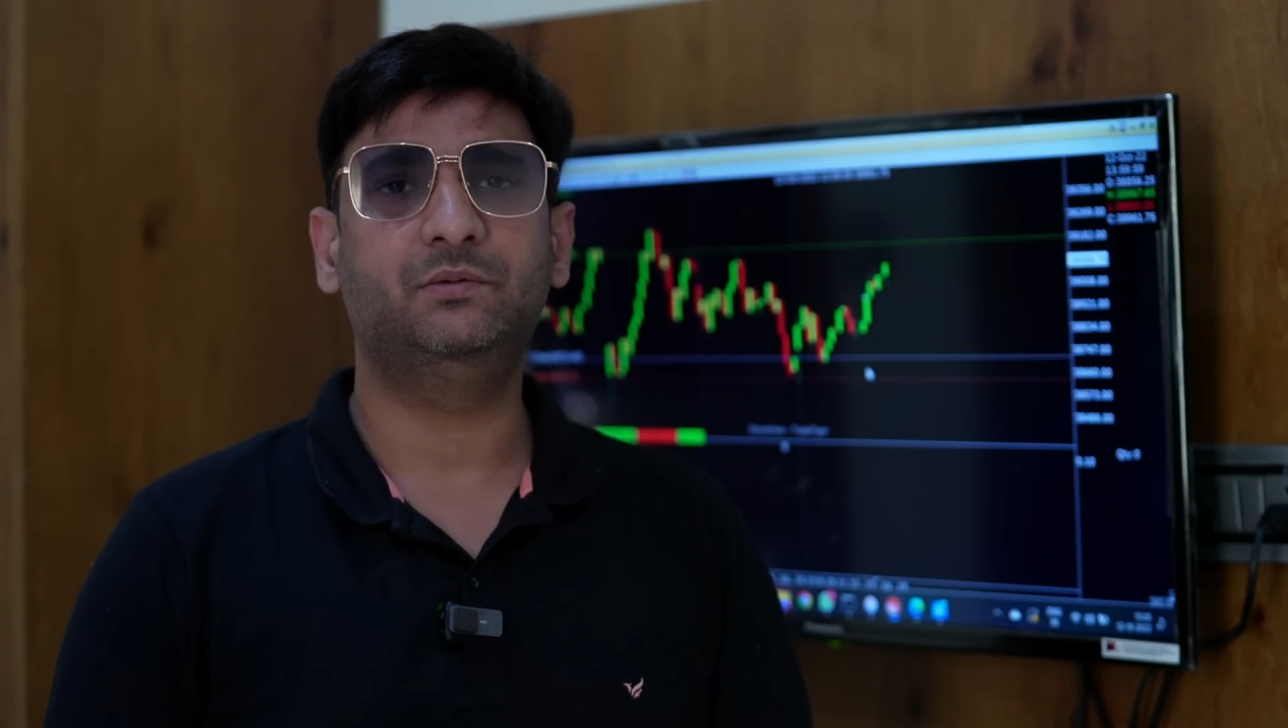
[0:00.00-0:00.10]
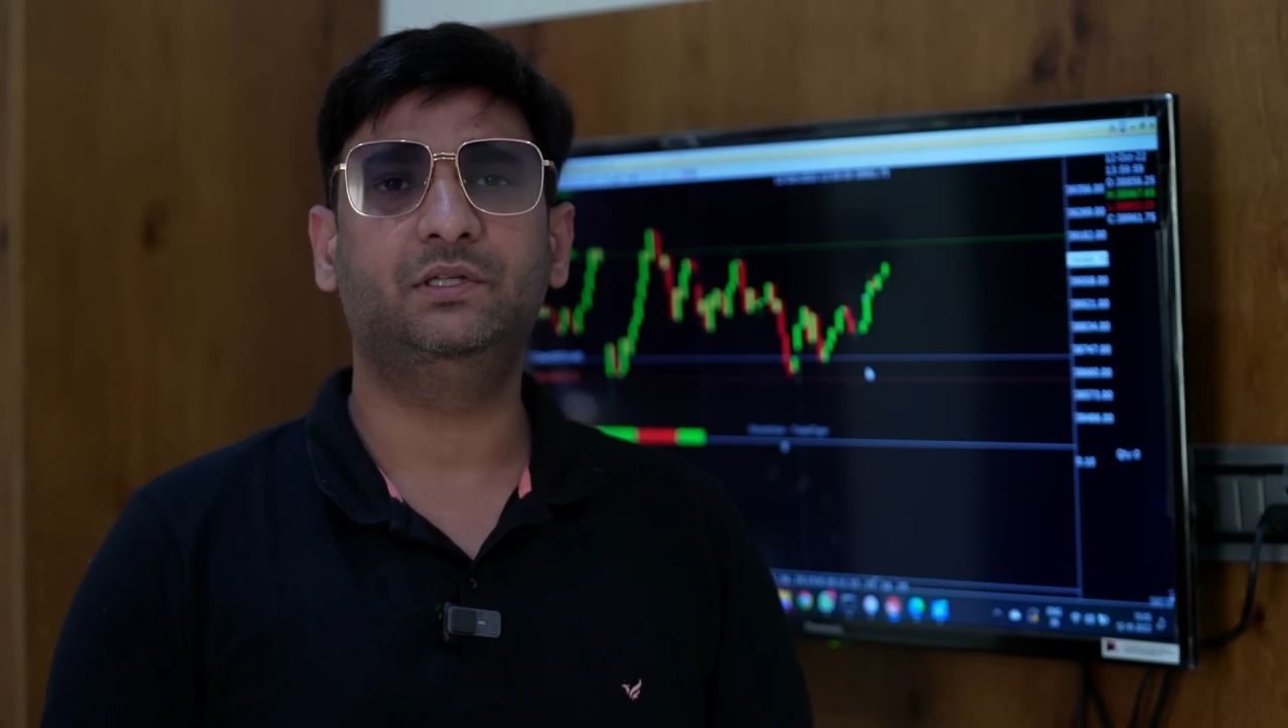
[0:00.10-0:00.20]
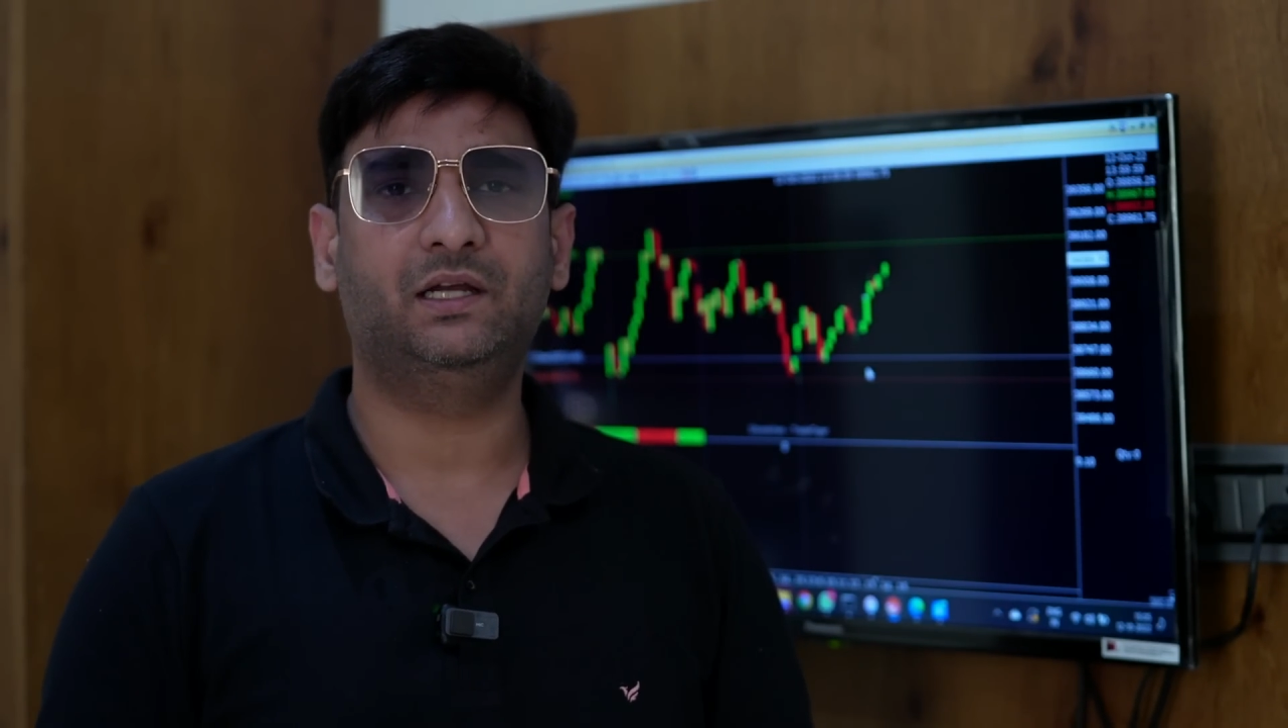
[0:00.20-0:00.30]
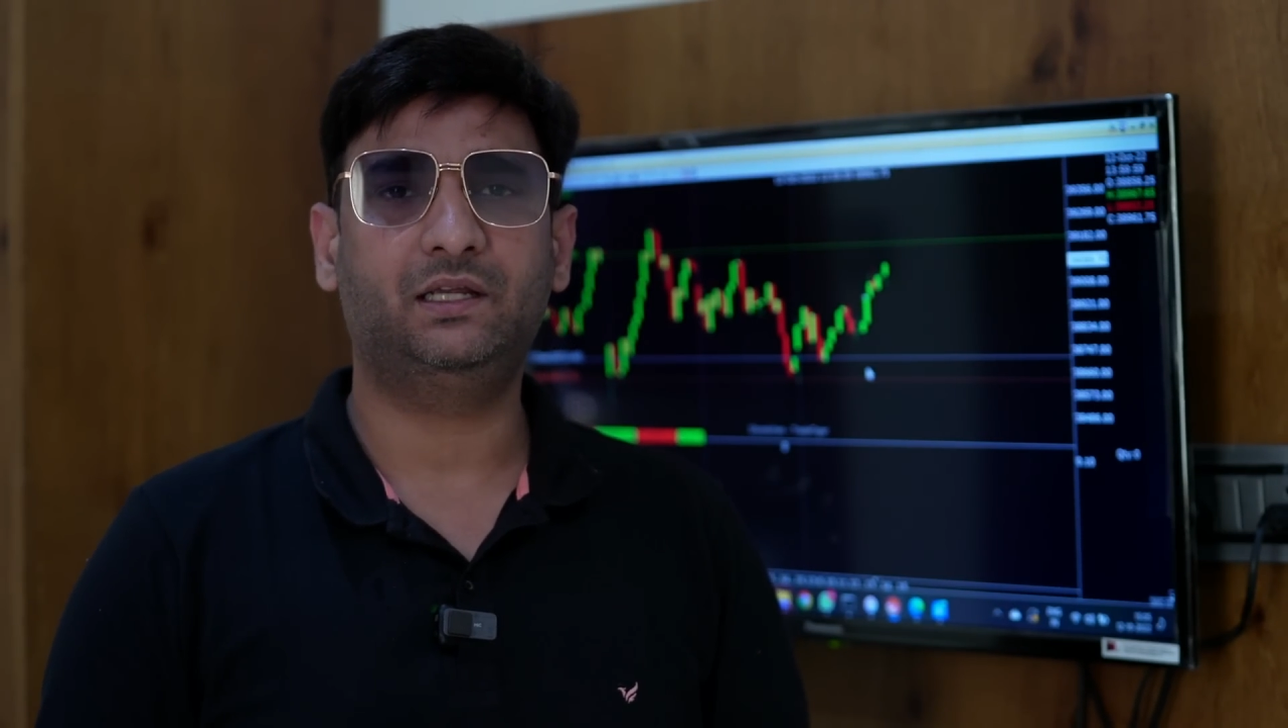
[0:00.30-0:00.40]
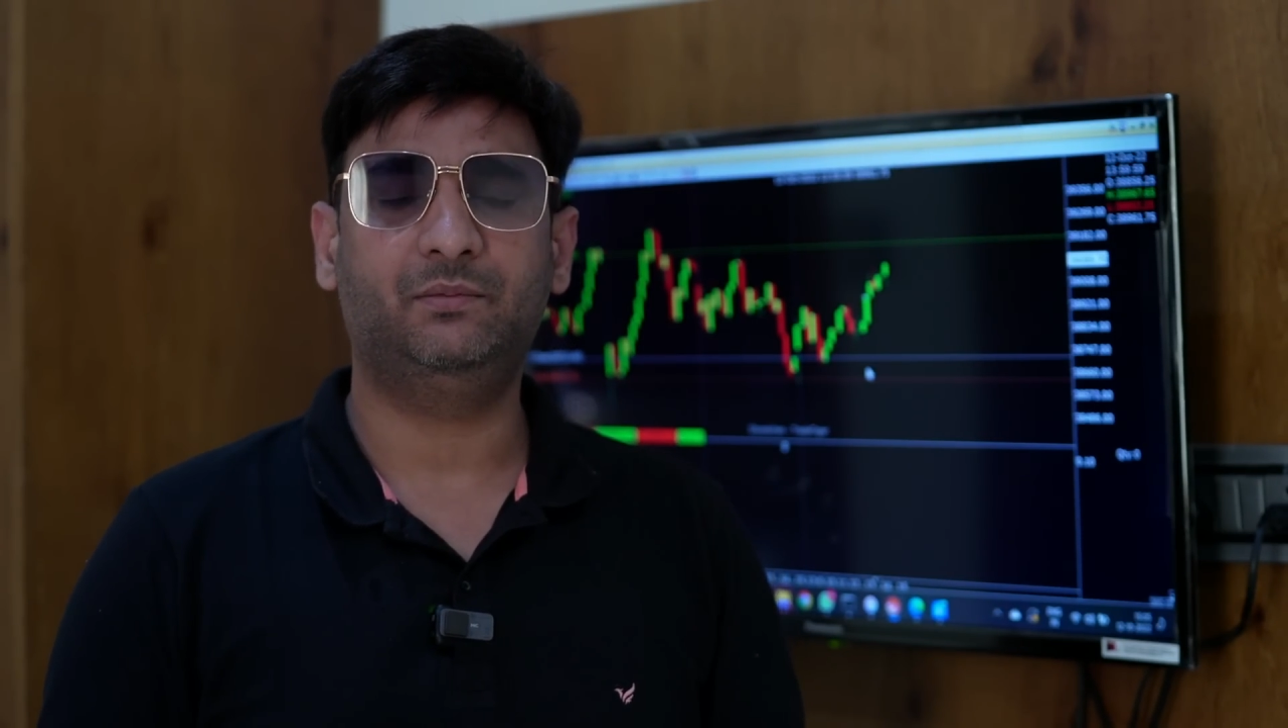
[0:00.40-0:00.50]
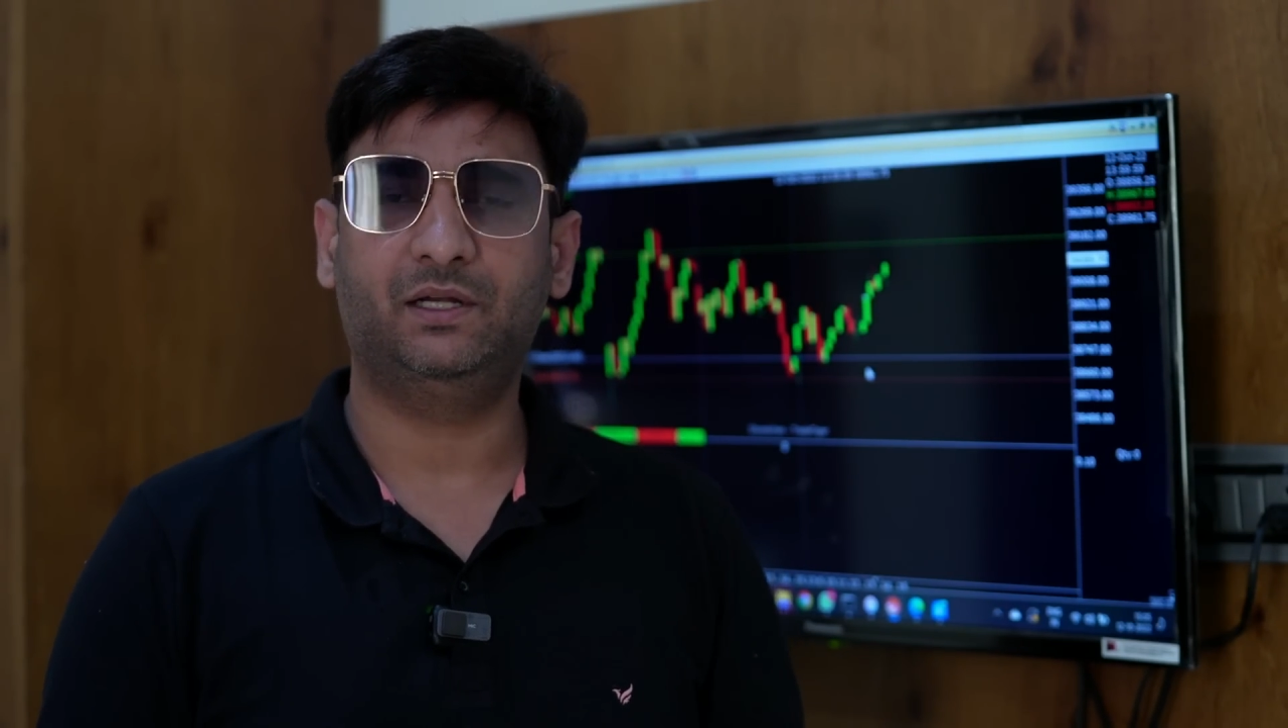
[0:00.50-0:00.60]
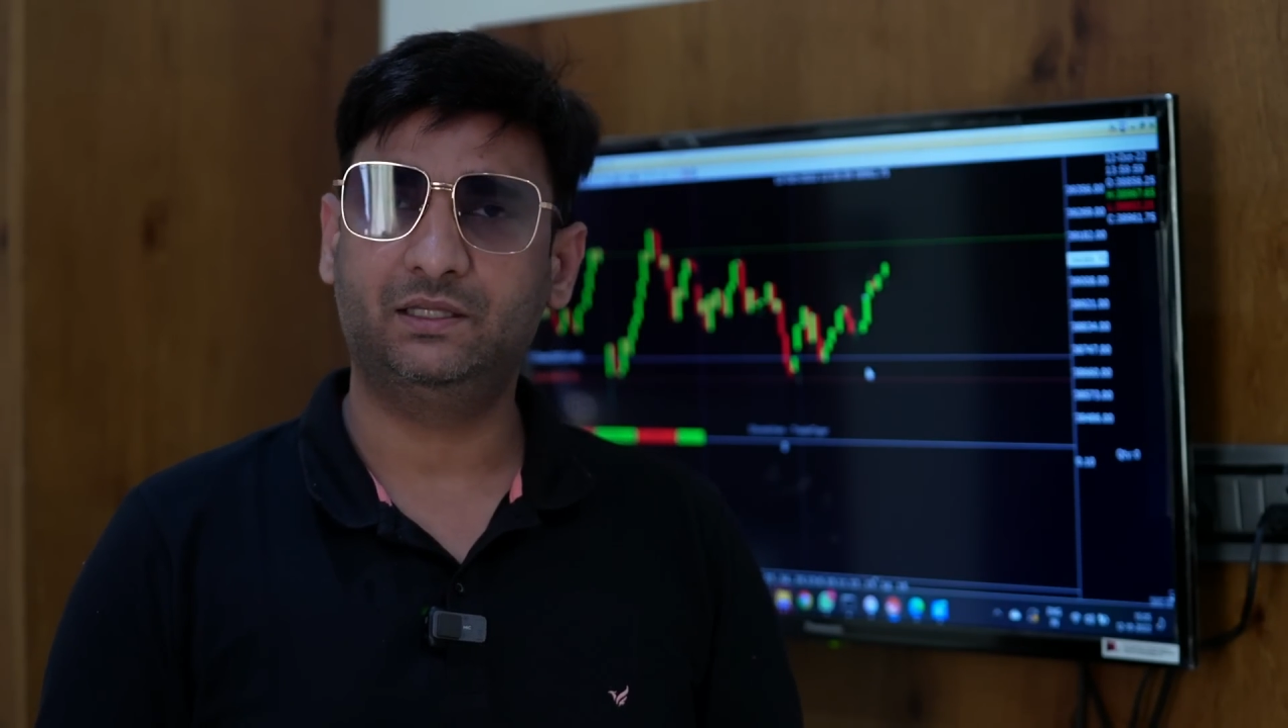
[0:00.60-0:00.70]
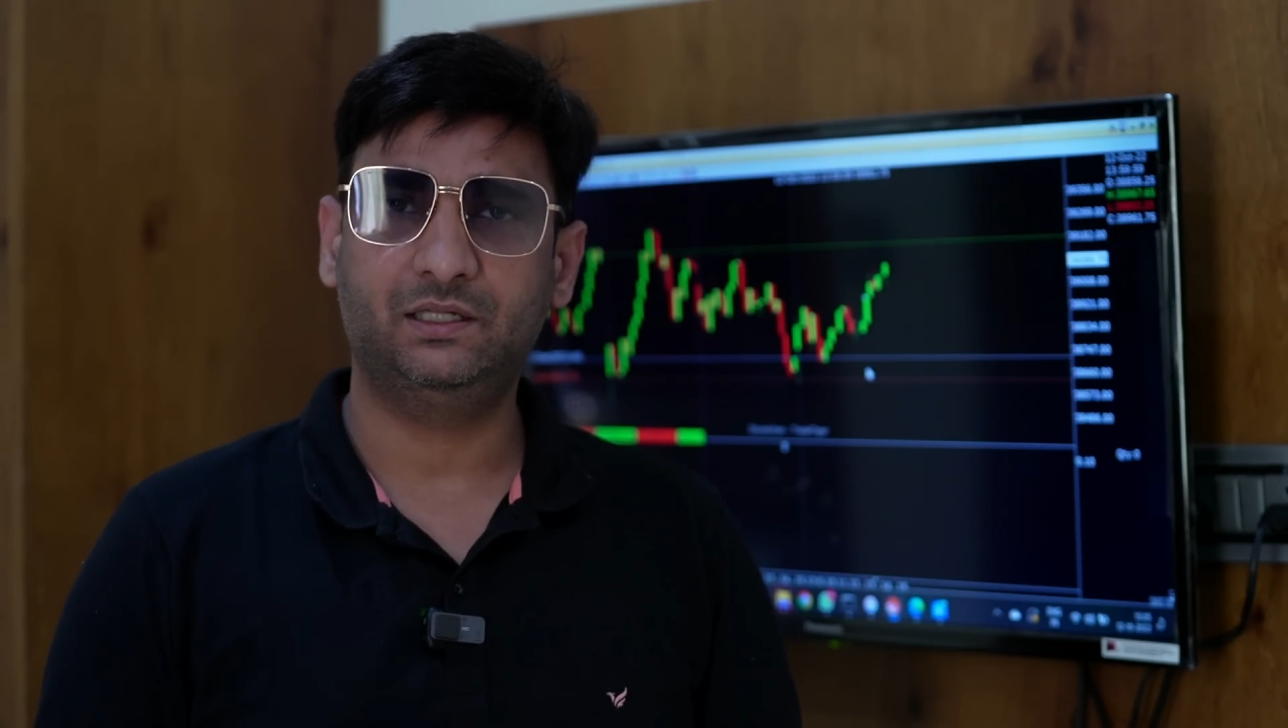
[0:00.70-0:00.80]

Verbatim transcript: में जाके बात